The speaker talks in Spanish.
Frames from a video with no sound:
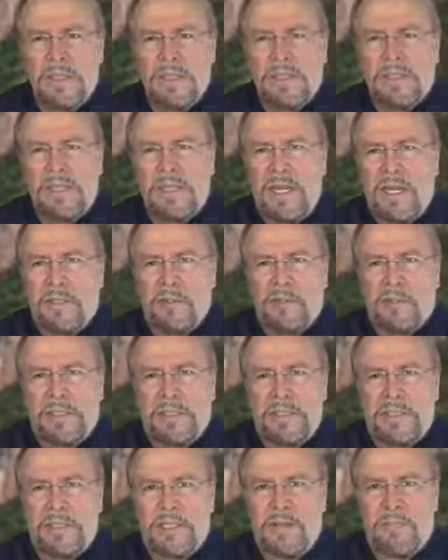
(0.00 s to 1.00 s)
Si algo
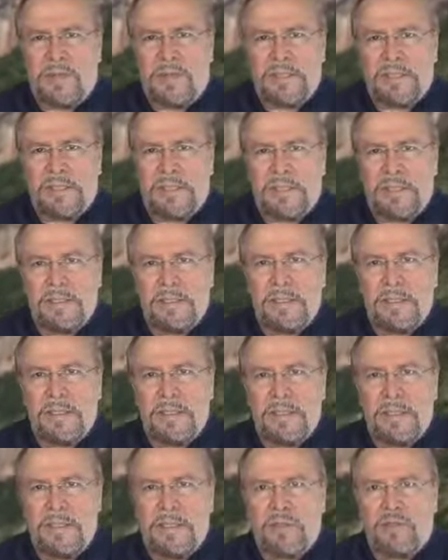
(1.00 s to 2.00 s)
tiene Chiapas,
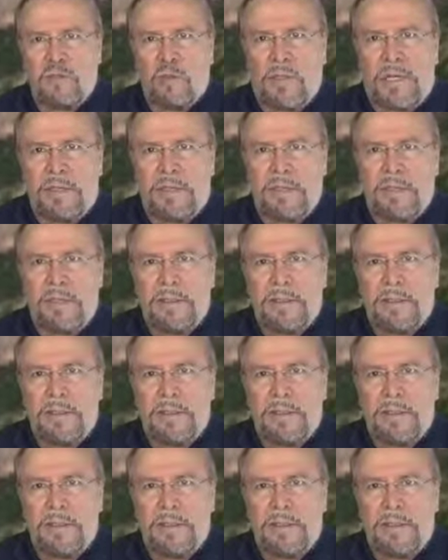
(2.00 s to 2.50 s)
es su gran